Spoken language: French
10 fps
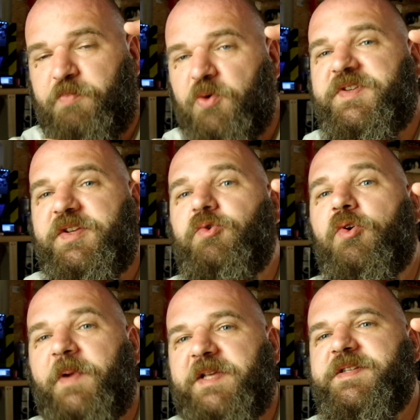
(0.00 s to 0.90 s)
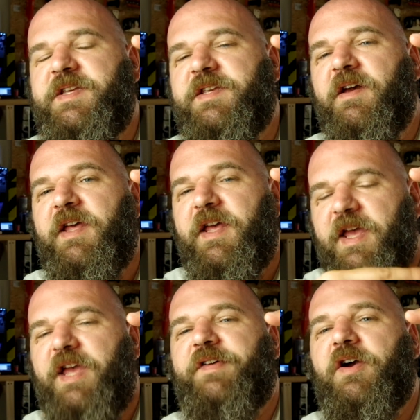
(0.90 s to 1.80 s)
poser sur le plastique,
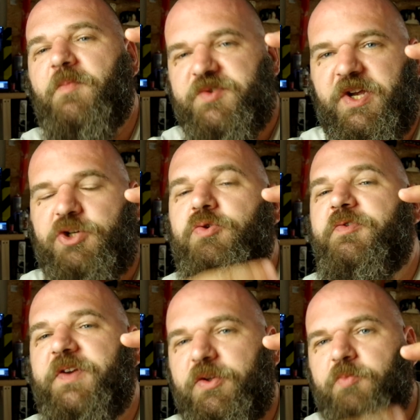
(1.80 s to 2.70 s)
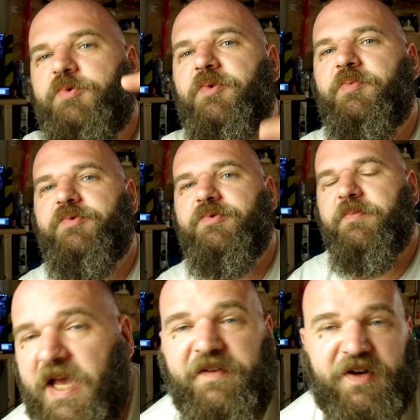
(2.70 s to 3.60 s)
et va commencer à chauffer de plus en plus.
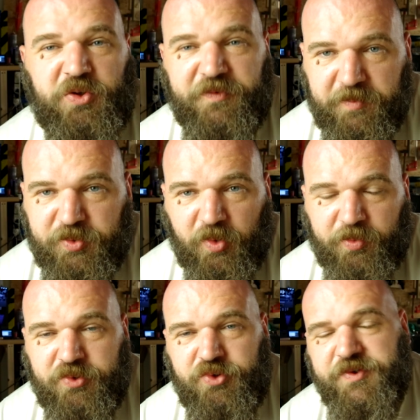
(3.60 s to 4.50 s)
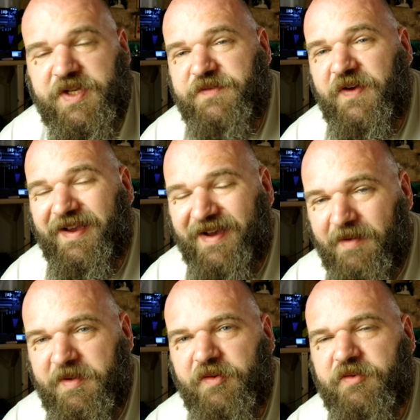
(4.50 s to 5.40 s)
Elle va chauffer de plus en plus jusqu'à se faire
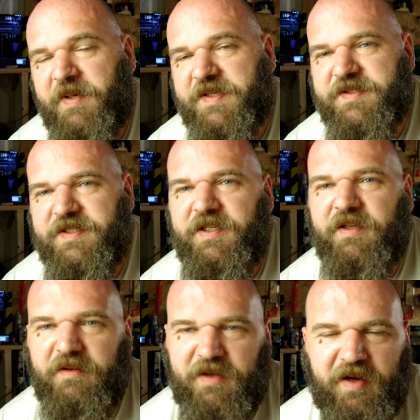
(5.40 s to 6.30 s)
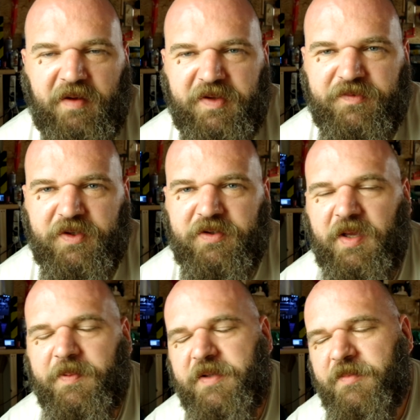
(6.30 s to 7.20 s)
cramer votre plastique, cramer votre
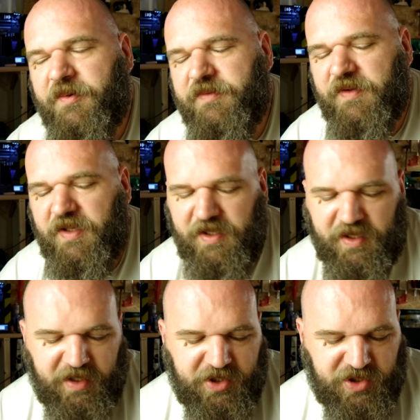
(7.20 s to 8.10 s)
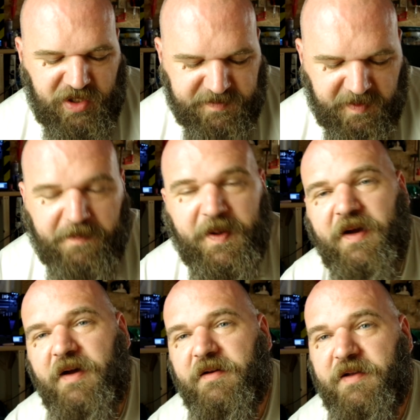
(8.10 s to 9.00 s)
imprimante, et je l'espère
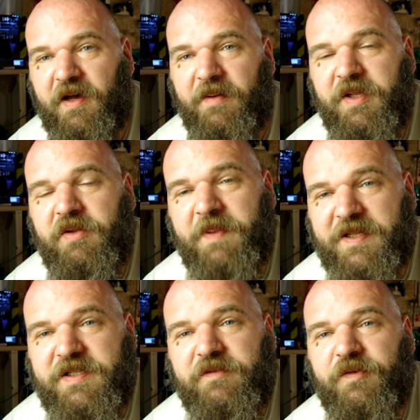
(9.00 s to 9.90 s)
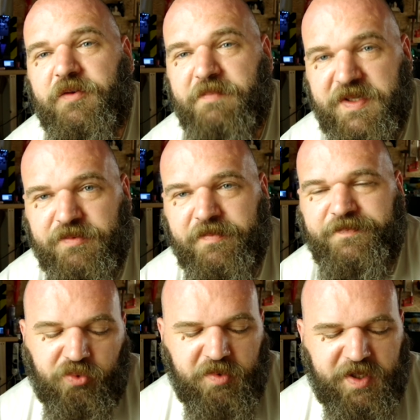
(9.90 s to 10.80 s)
pas, cramer une partie de votre maison.
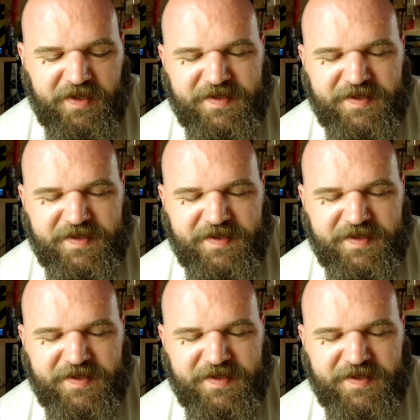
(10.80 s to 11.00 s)
Donc